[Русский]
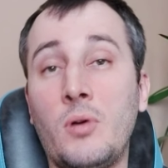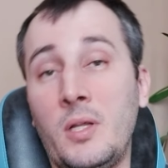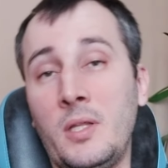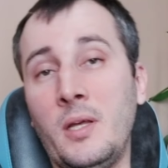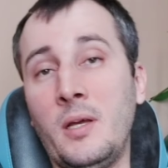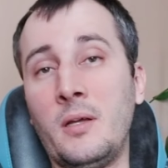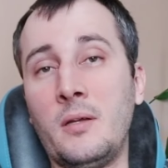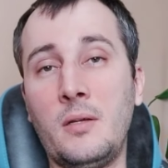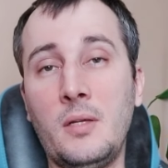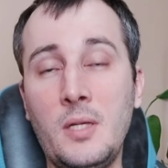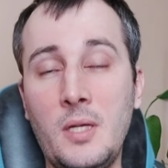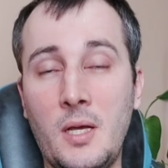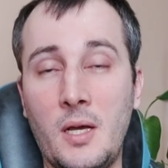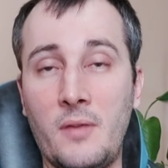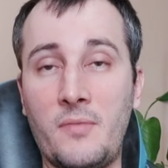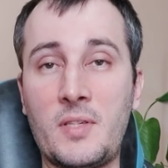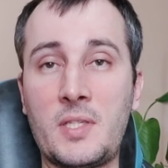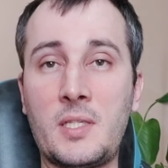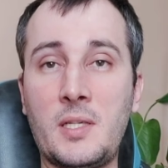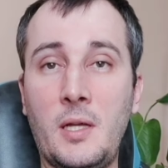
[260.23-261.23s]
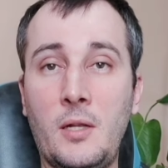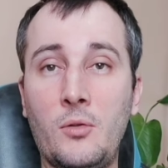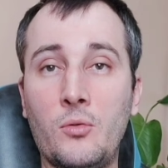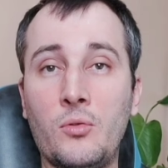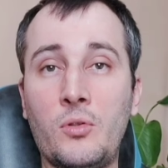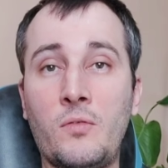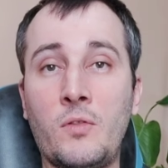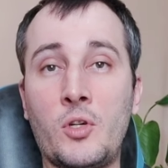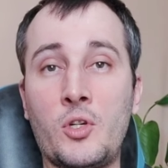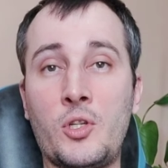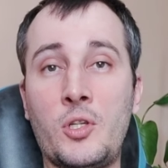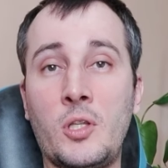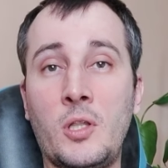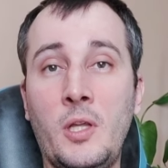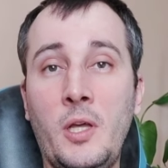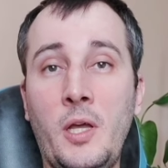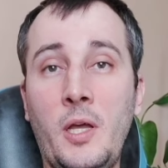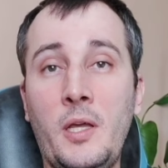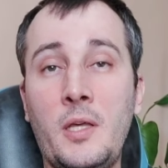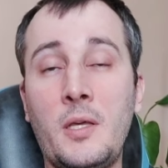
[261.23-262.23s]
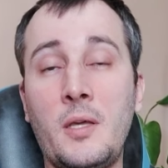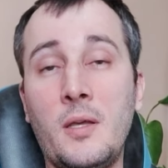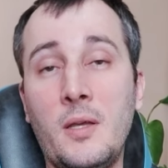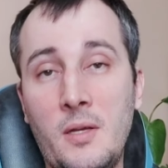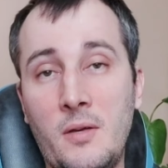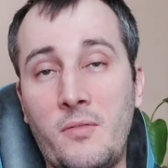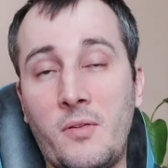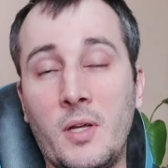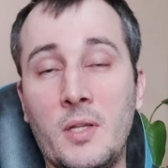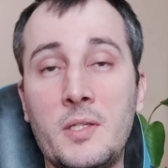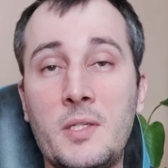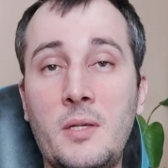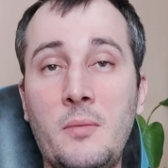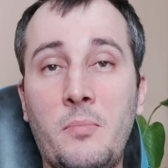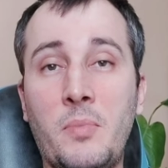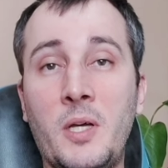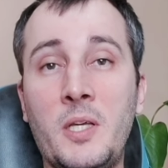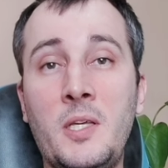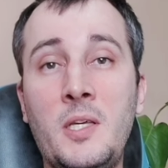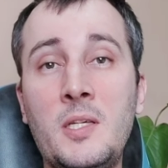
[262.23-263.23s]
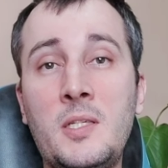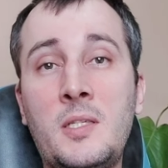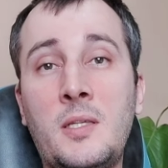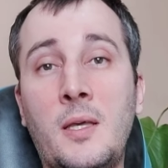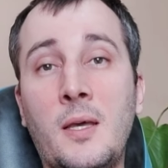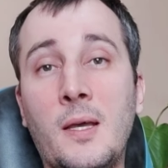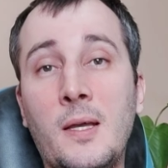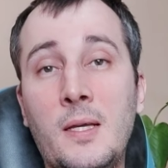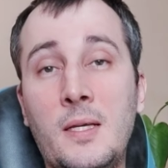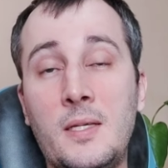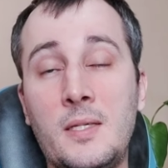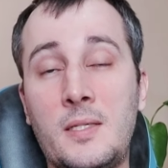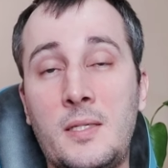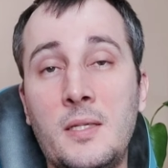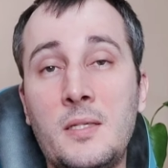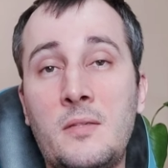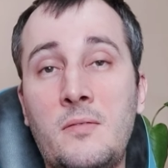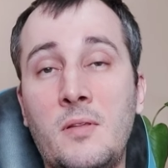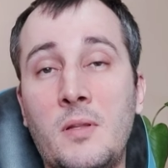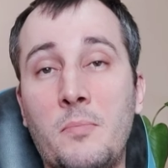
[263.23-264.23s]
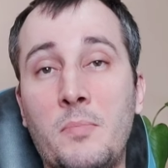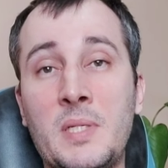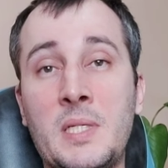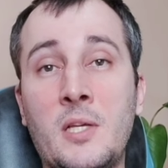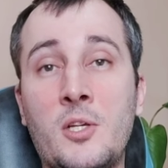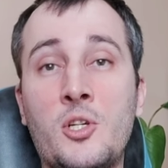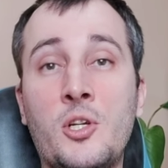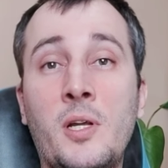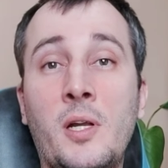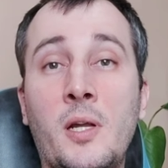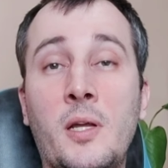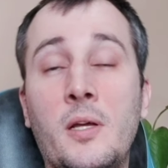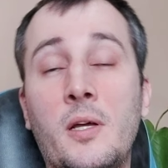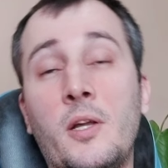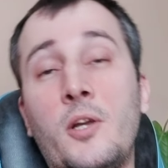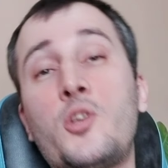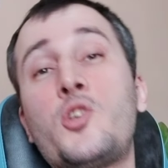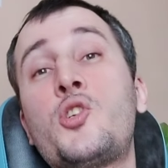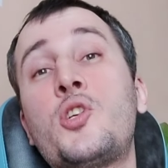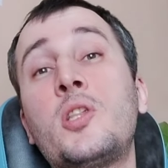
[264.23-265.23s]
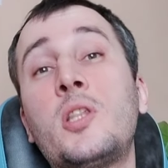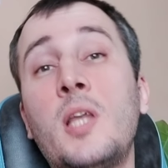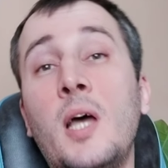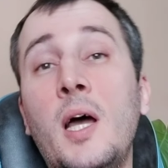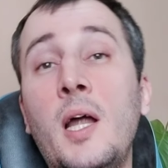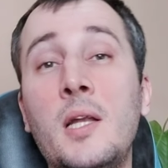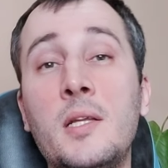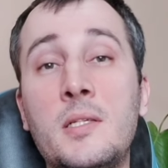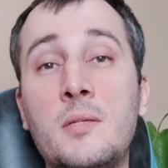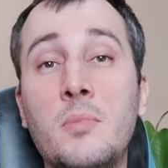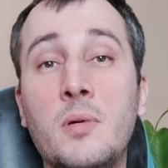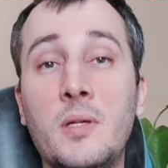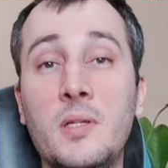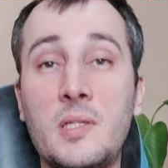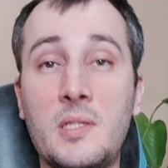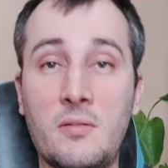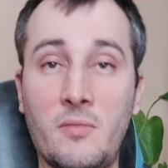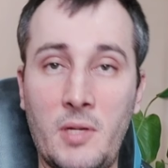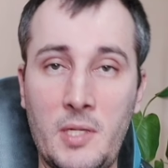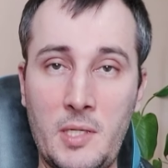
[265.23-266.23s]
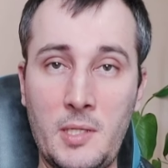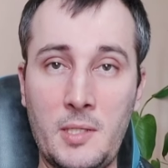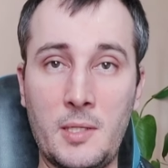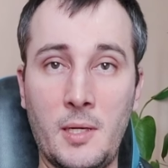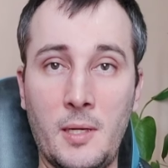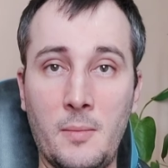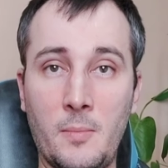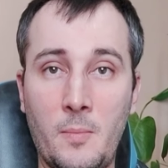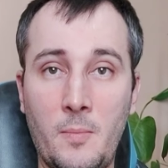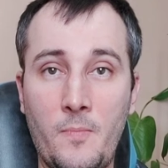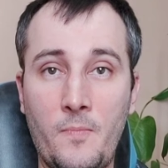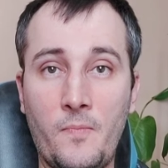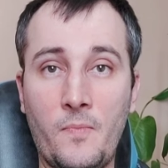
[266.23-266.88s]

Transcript: Она официально утверждена, и в конце поездки, естественно, пассажиры рассчитались бы с водителем.